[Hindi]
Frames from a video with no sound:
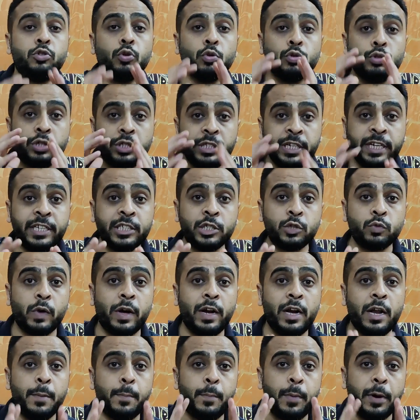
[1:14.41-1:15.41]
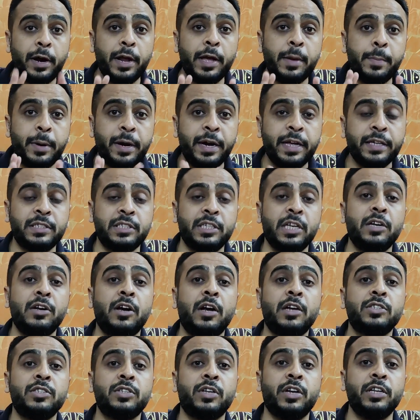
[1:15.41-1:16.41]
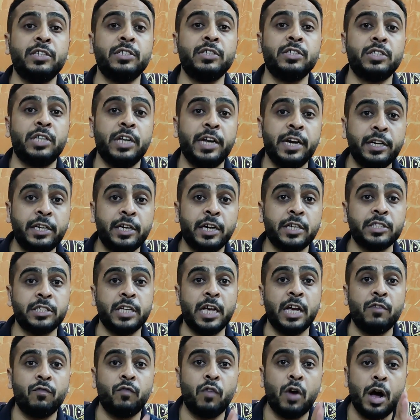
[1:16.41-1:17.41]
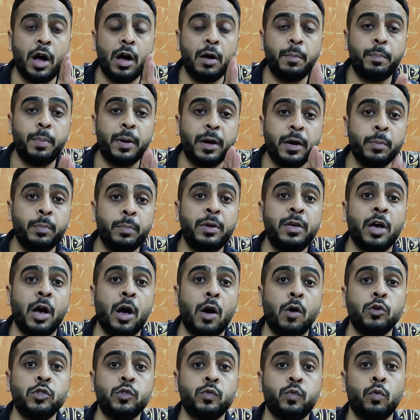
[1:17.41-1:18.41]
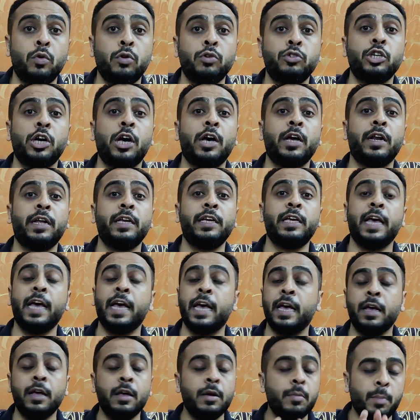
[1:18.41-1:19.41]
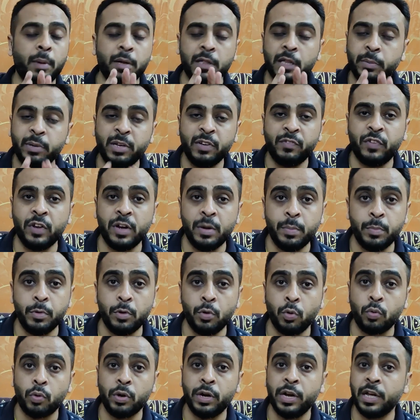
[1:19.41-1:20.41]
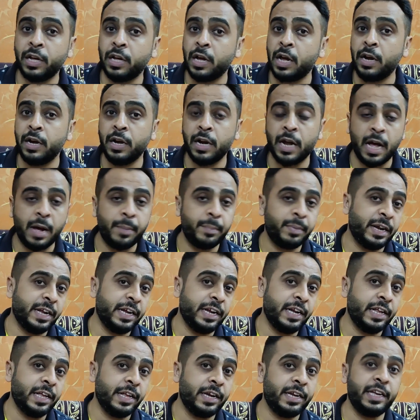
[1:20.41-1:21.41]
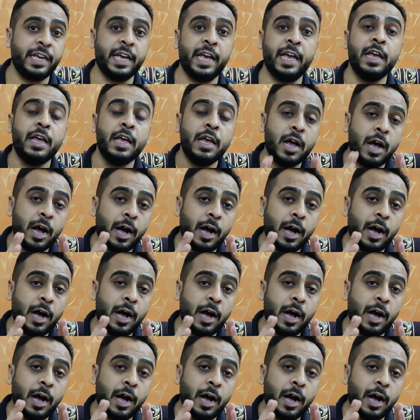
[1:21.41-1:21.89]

जो सीट्स वाले बड़े बड़े सिंगल स्क्रीन थिएटर्स हैं वहाँ पर भी हाउसफुल जा रही है मतलब ये फिल्म रुकने का नाम नहीं ले रही है